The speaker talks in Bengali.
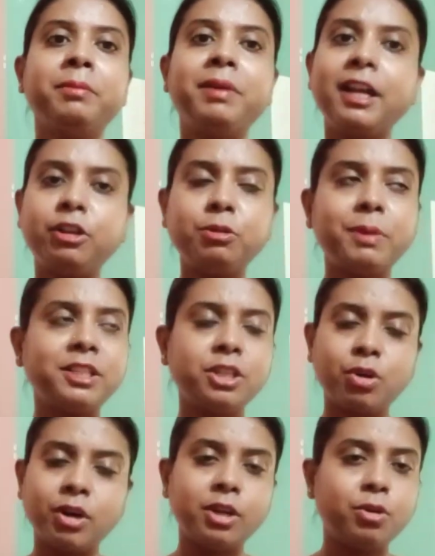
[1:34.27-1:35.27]
মানে একটু বেশি
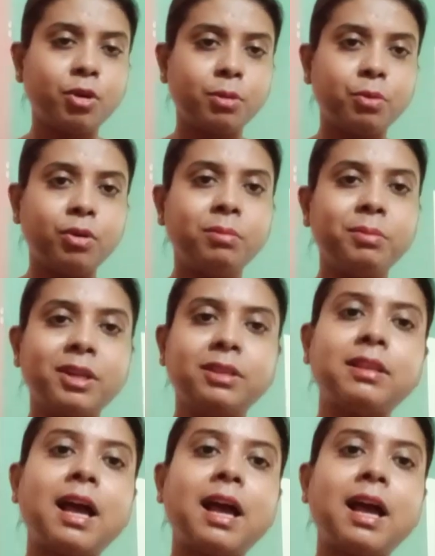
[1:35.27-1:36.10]
করেই করব মানে